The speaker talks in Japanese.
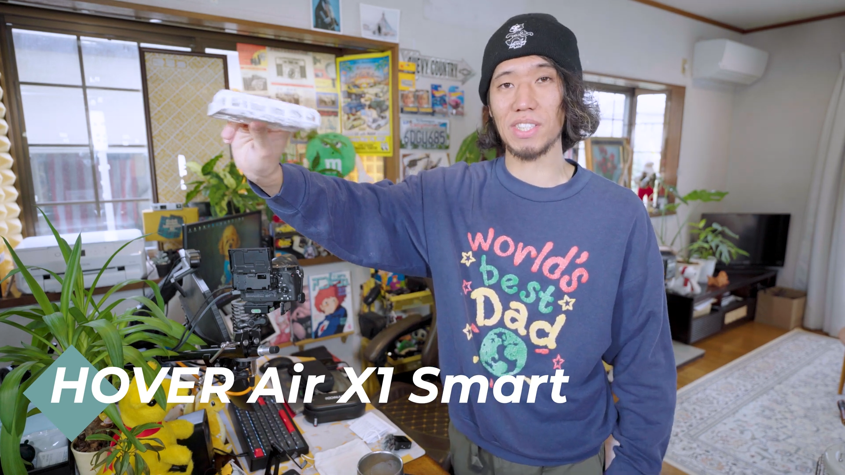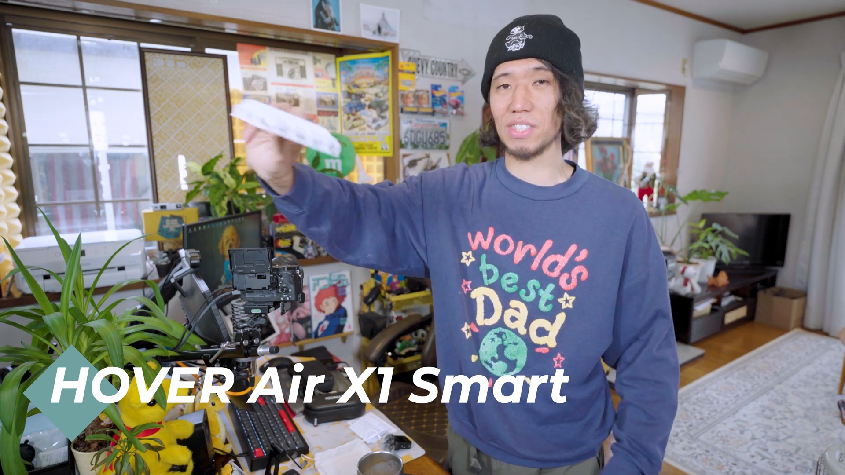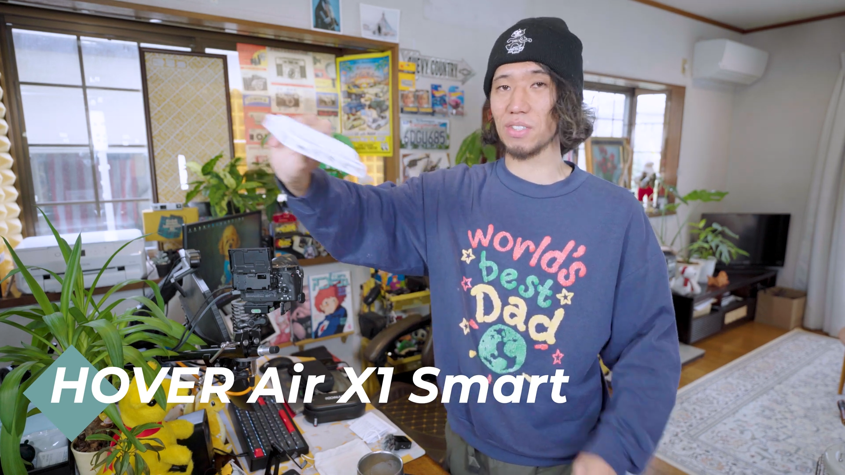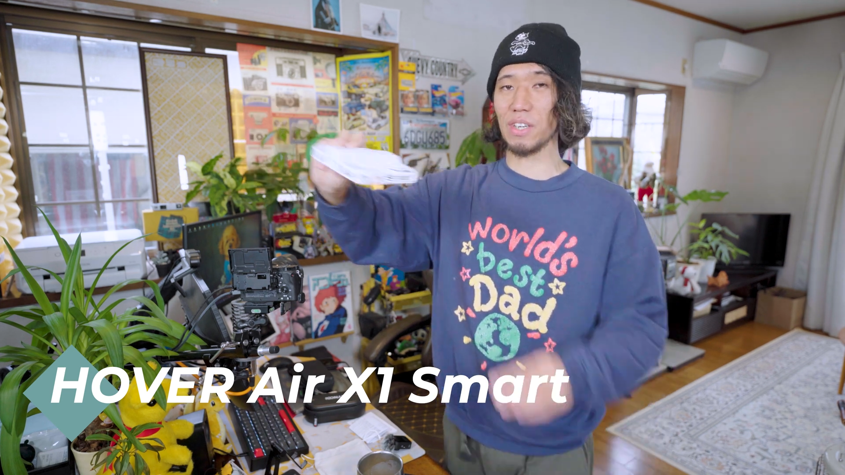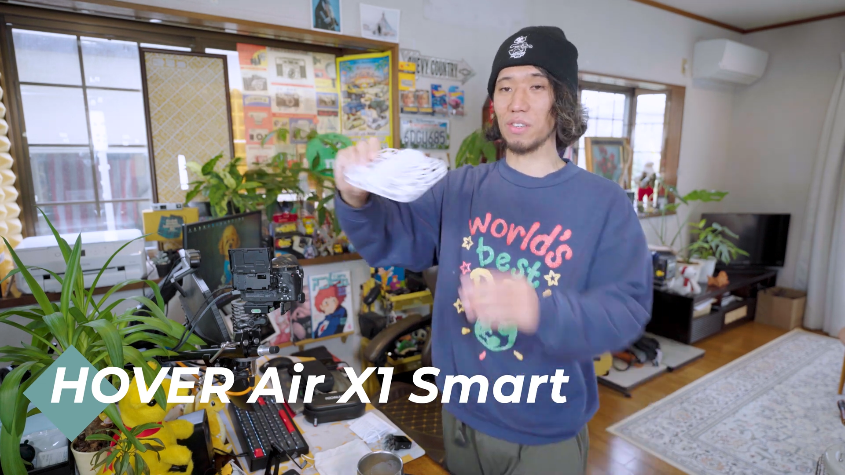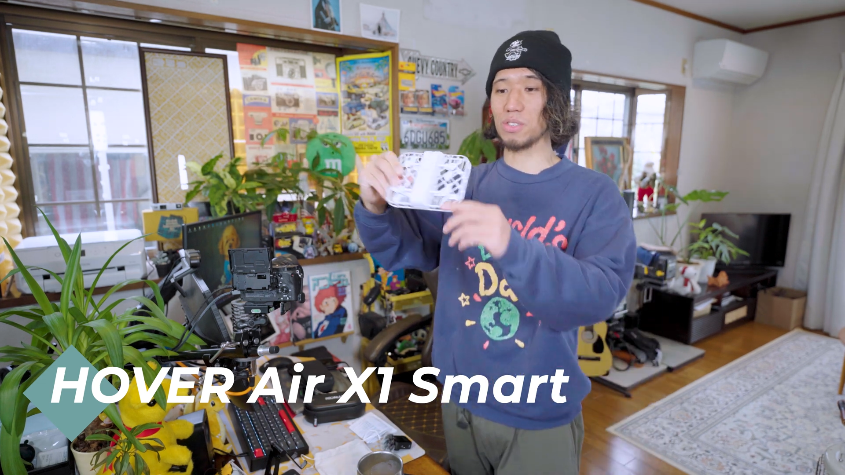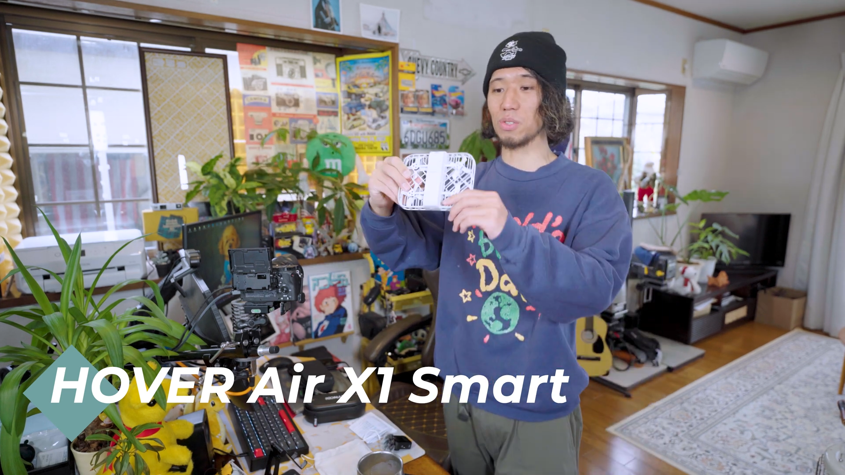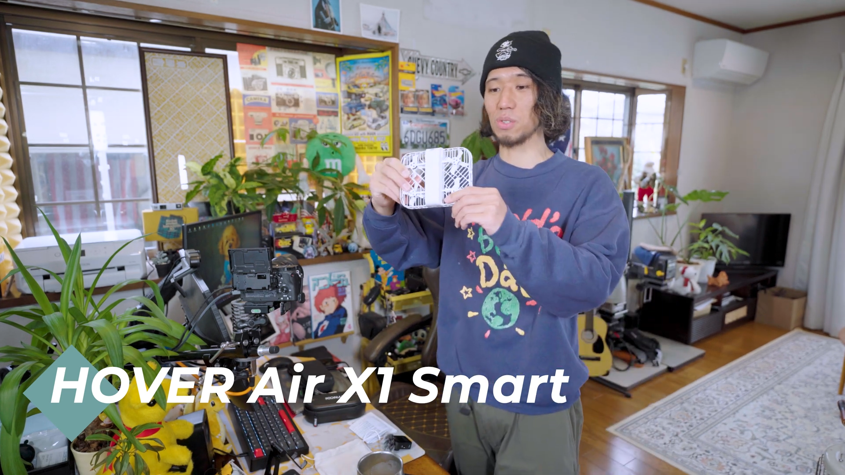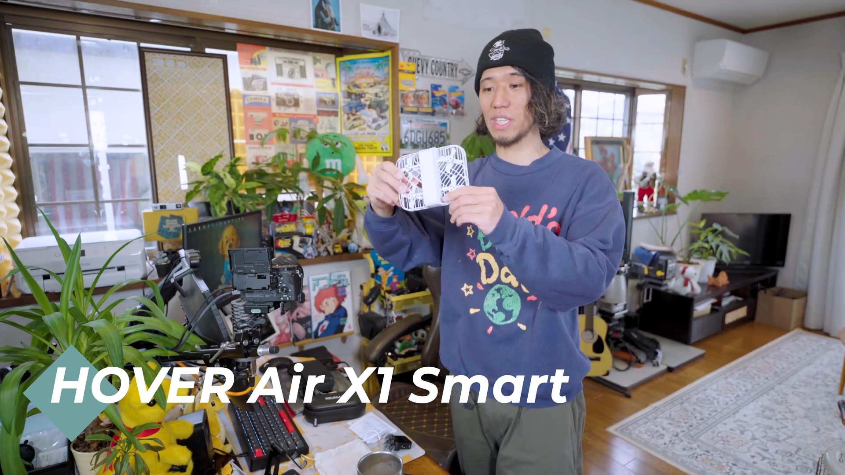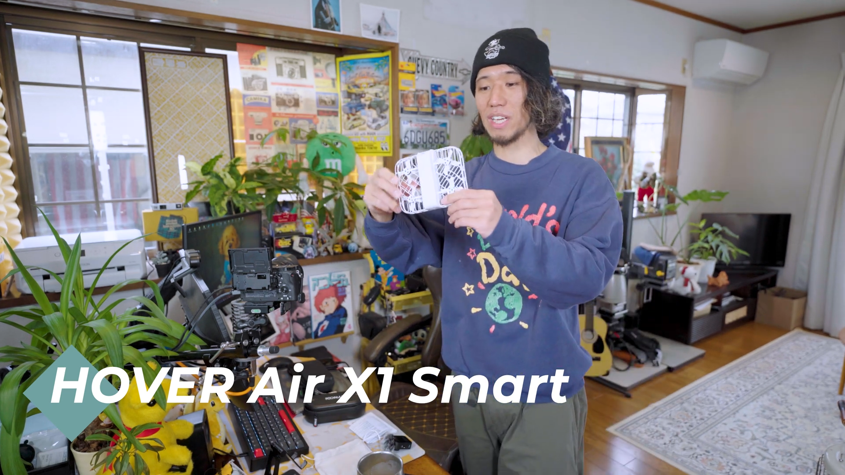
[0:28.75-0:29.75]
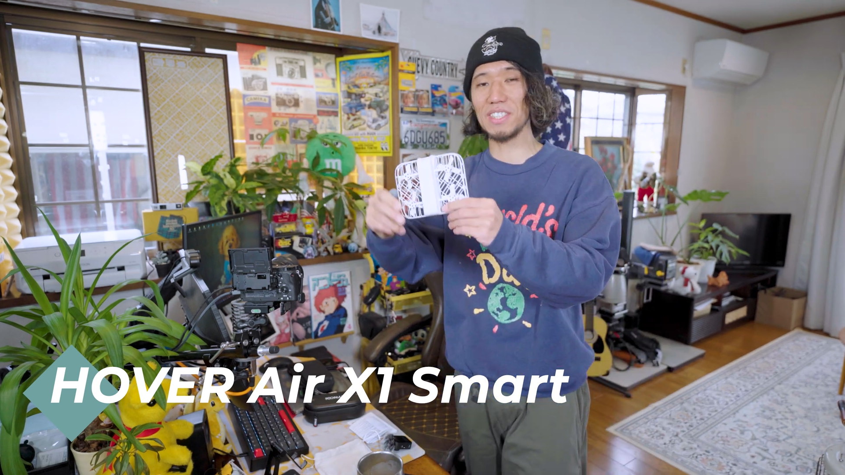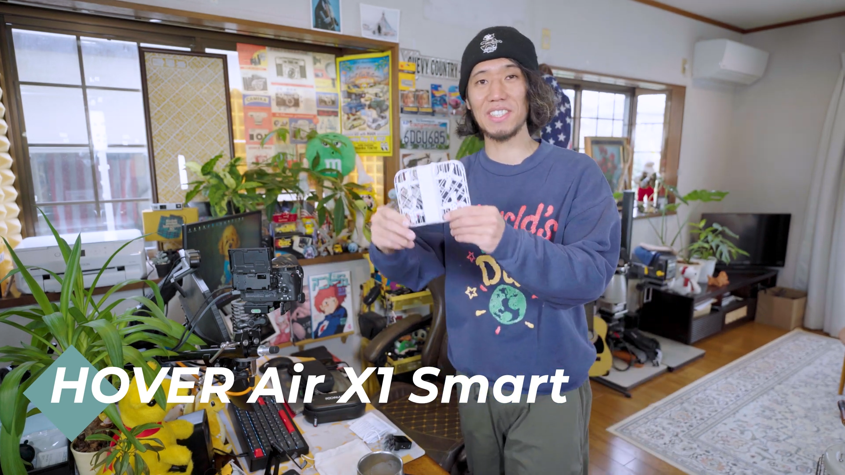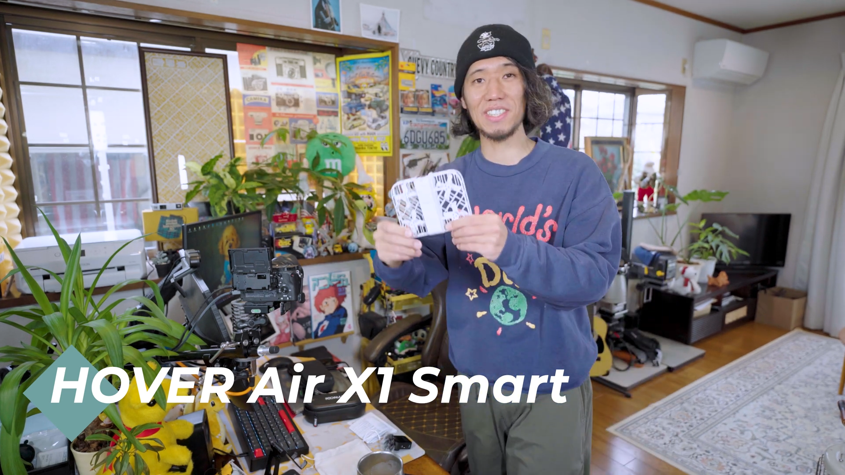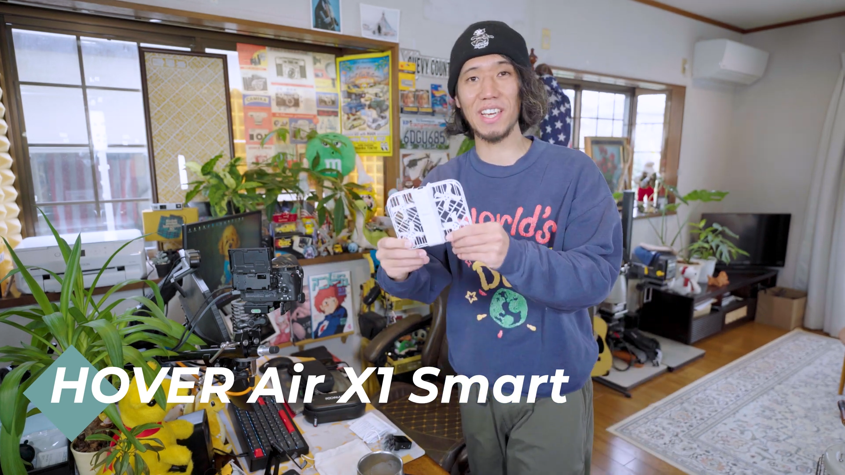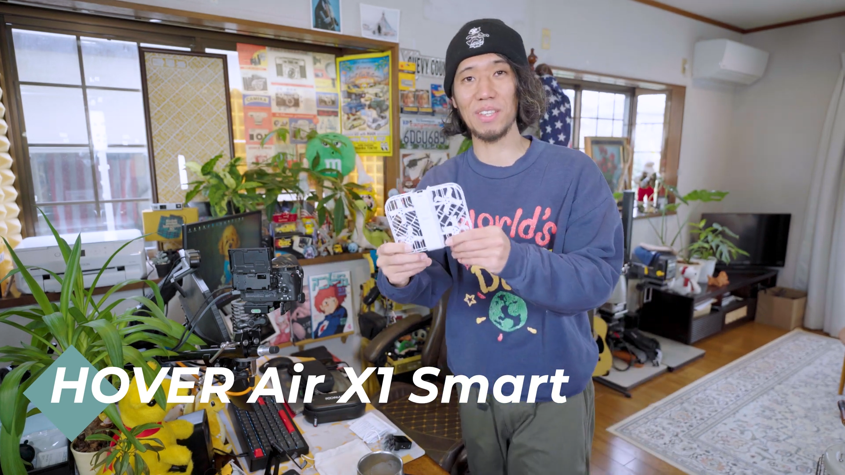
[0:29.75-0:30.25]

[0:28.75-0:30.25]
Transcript: 影してくれるちょっと最新